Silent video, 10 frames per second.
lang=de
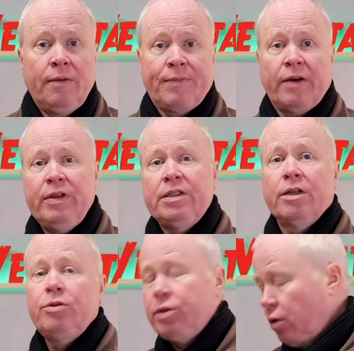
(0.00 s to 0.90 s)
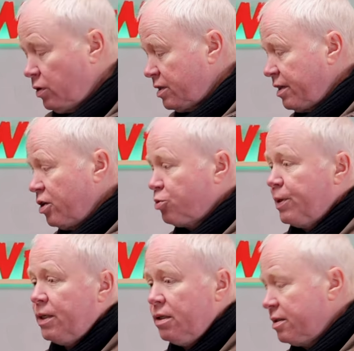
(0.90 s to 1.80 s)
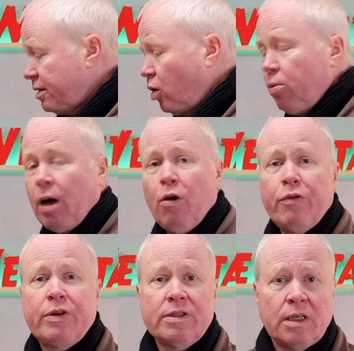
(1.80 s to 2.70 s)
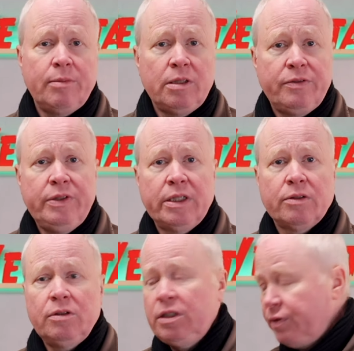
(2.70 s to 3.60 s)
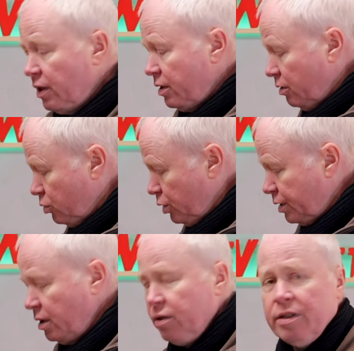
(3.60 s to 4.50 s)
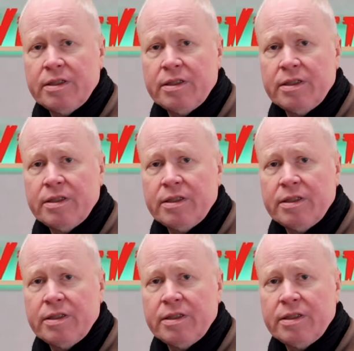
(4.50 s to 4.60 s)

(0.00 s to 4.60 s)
Da will ich natürlich auch, dass der entsprechend sauber aufgesammelt wird und nicht wieder durch den